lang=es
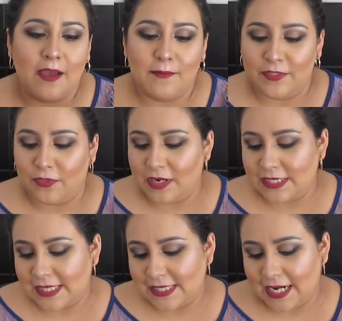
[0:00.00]
hablándoles
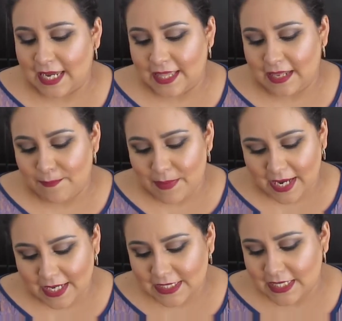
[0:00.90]
acerca del
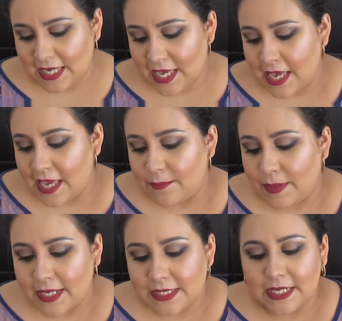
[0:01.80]
packaging.
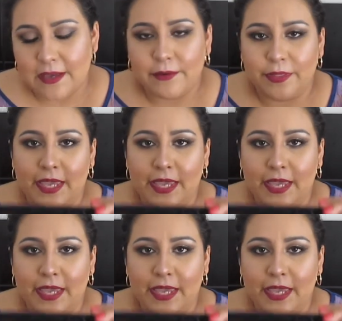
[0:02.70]
Packaging la verdad es